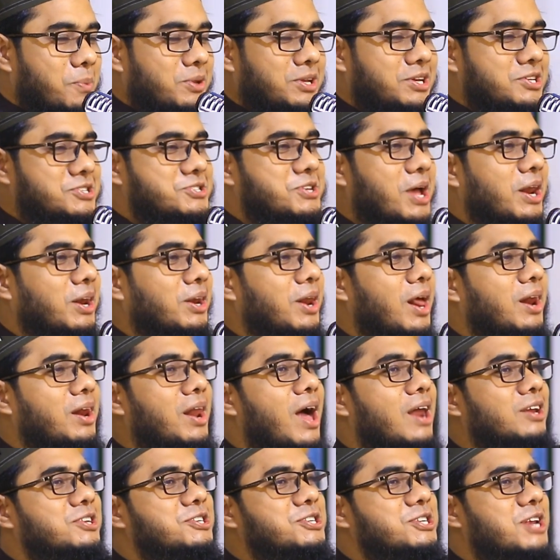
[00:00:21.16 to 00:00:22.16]
নবীজি
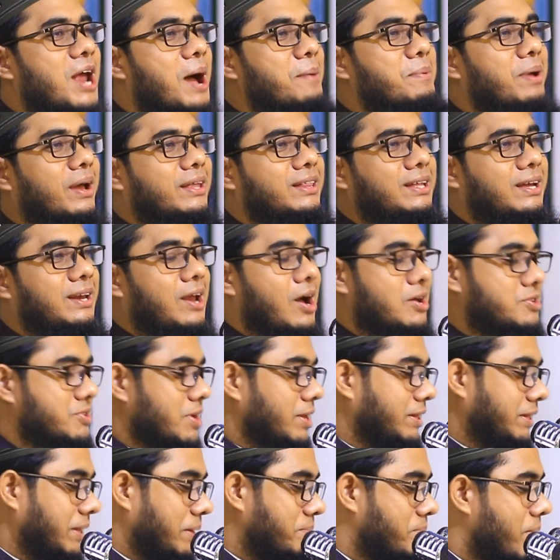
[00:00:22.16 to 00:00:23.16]
সাল্লাহ ইসলাম একদিন
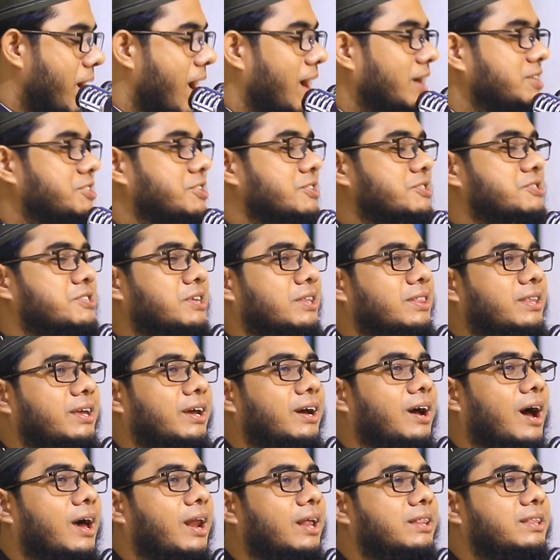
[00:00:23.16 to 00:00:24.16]
হজরতে মা
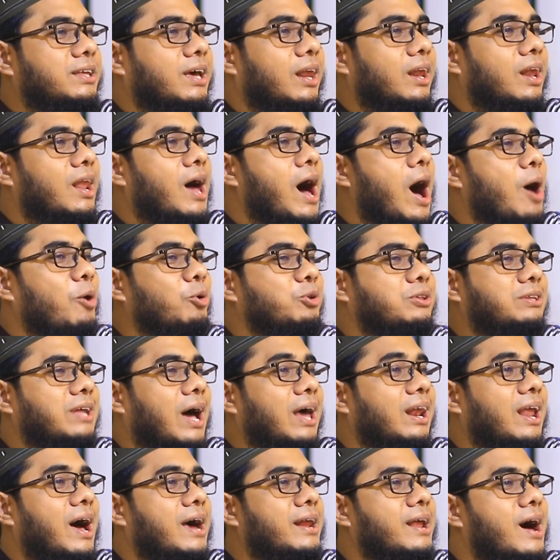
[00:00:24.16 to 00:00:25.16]
সিদ্দিকা রাদি আল্লাহ
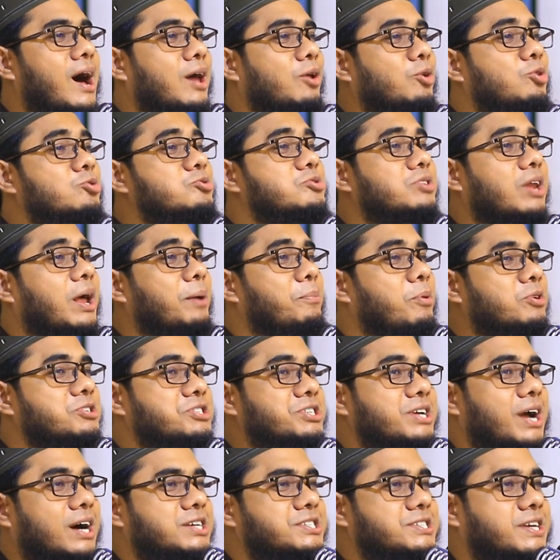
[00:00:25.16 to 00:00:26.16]
তালানহার হুজরা
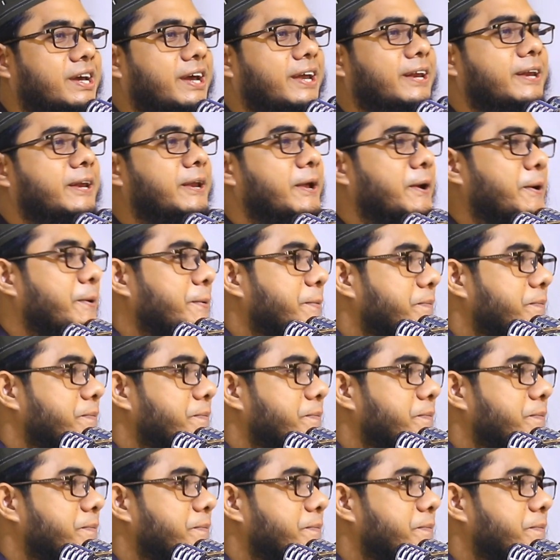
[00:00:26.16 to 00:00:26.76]
বসে আছেন